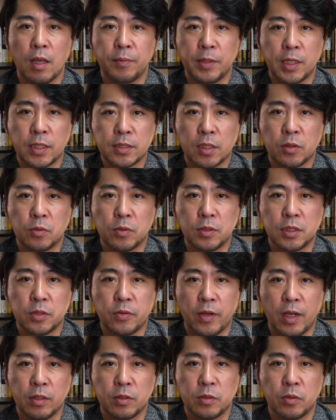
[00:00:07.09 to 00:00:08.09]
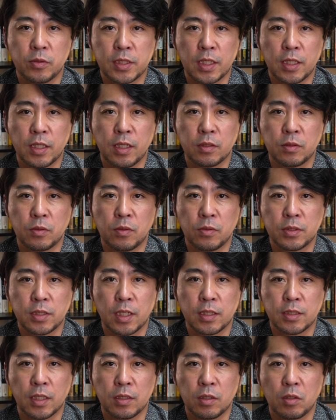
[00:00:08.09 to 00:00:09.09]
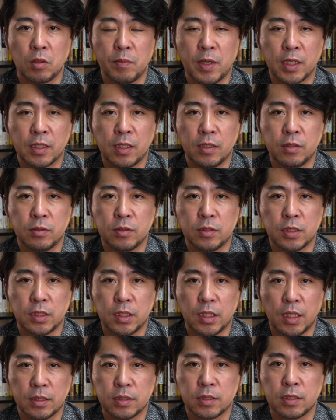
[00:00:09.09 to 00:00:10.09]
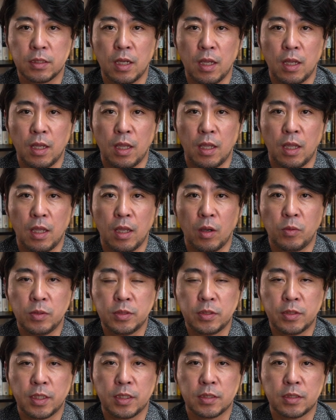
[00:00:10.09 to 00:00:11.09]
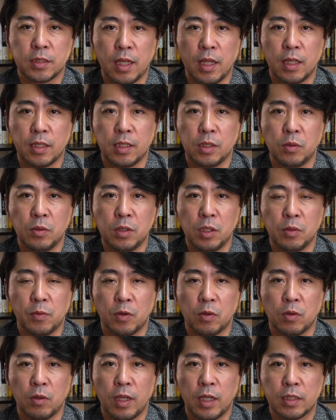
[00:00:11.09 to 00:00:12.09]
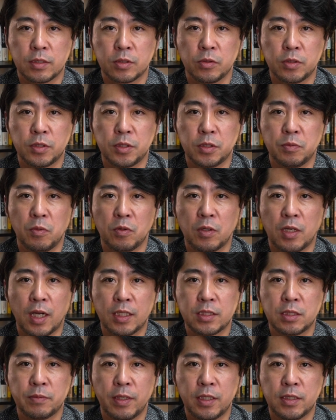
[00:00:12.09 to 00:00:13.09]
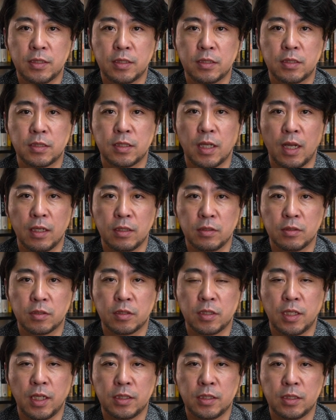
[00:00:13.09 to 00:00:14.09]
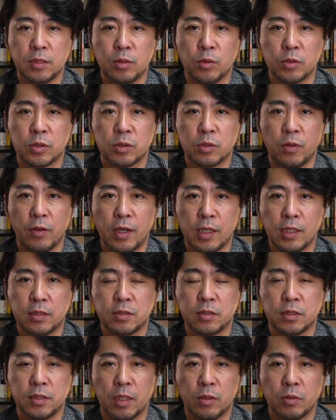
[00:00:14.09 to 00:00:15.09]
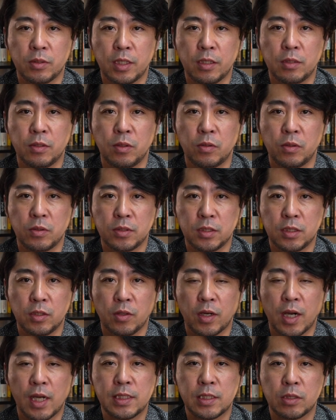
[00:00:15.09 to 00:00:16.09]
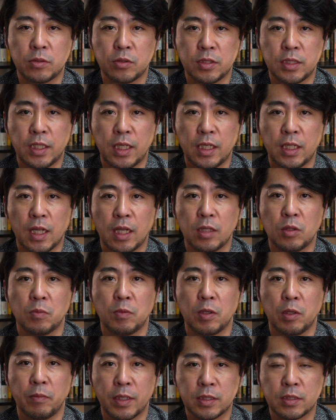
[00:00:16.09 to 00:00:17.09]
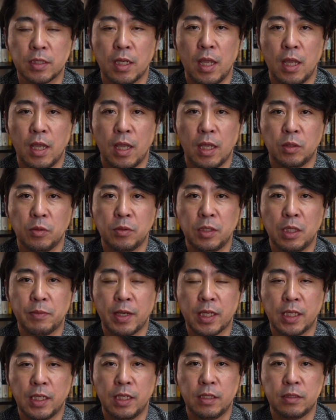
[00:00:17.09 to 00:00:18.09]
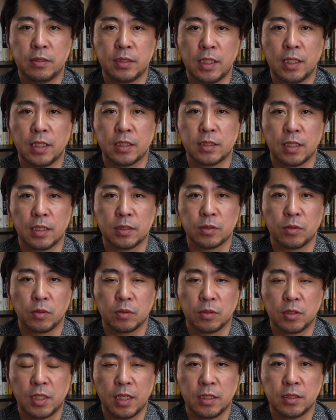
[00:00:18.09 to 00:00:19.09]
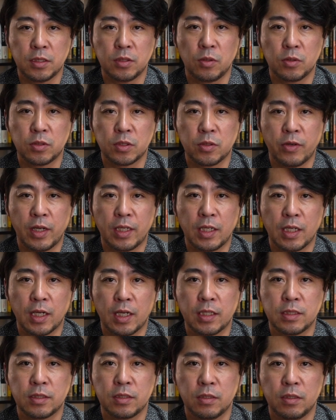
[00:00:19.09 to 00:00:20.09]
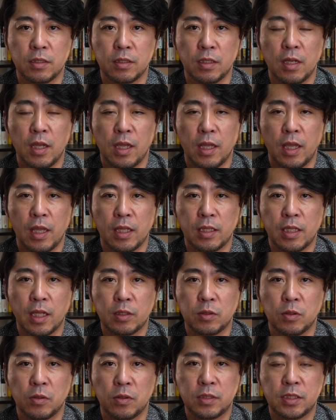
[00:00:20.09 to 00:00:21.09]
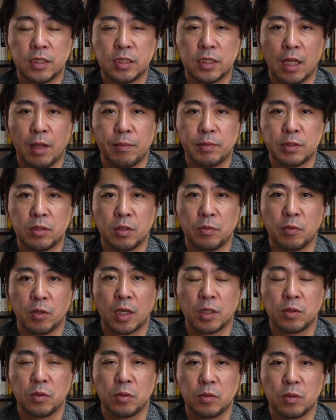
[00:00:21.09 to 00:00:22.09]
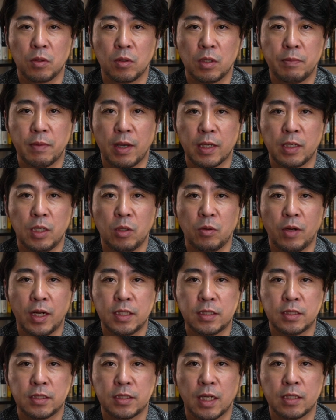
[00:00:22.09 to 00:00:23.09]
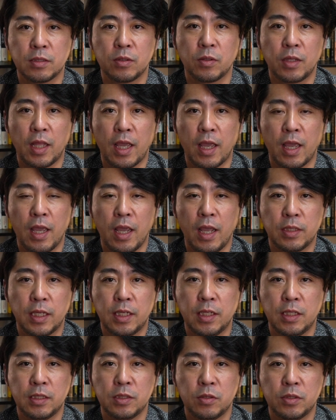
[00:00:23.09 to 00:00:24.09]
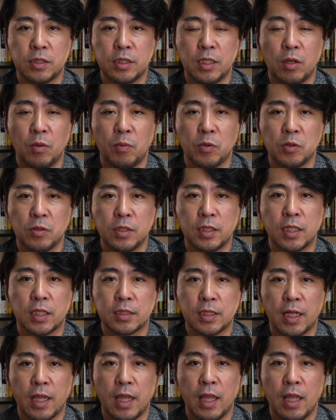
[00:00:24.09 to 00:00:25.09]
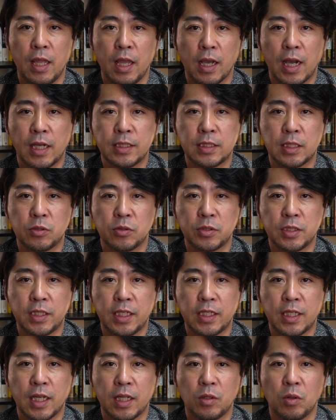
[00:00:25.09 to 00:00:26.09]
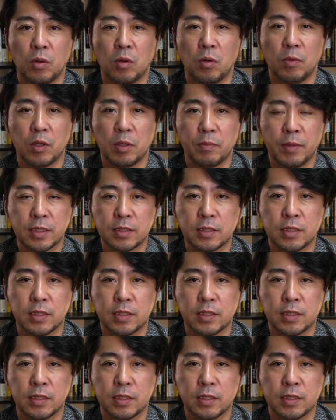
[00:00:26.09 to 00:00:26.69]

皆さんこんにちは。不動産テックコンサルタントの牧口です。えー、本日はですね、日本でも少し注目が集まりつつあるクレジットスコアについてのテクノロジーの解説をしていきたいと思います。えー、特に今イギリスでですね、そのクレジットスコアに関する、えー、テクノロジーサービスというものがどんどん今広がりつつあるので、イギリスの事例をもとにですね、解説をしていきたいと思いま